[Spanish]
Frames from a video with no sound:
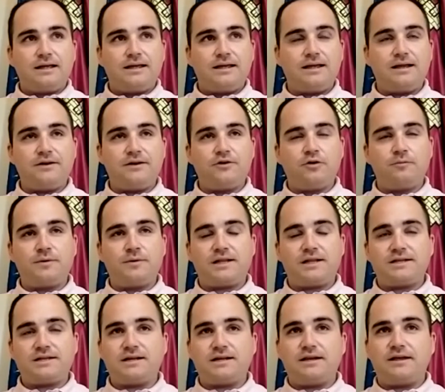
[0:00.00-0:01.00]
y el nombre
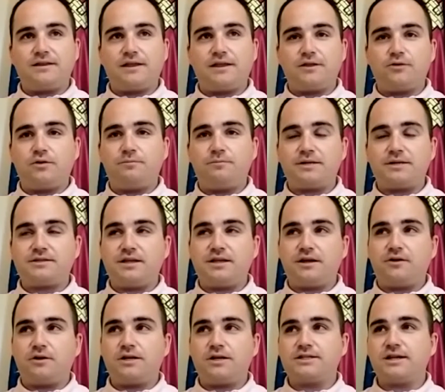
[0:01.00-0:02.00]
que se le ha dado, el
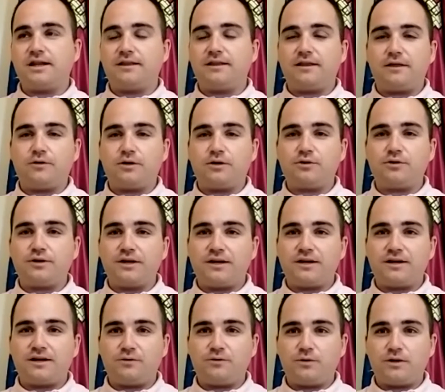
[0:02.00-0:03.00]
prestigio que se le ha dado a
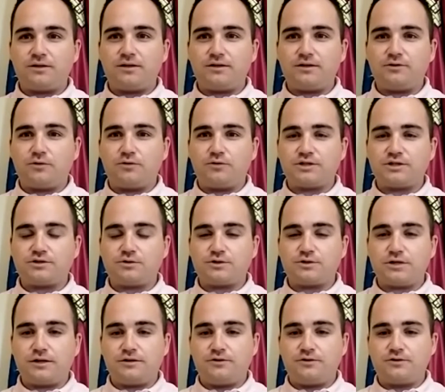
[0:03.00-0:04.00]
Torija durante todos
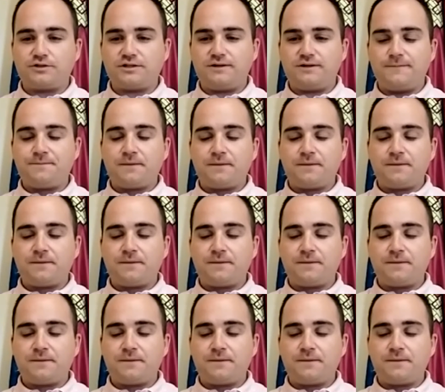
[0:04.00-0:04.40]
estos años.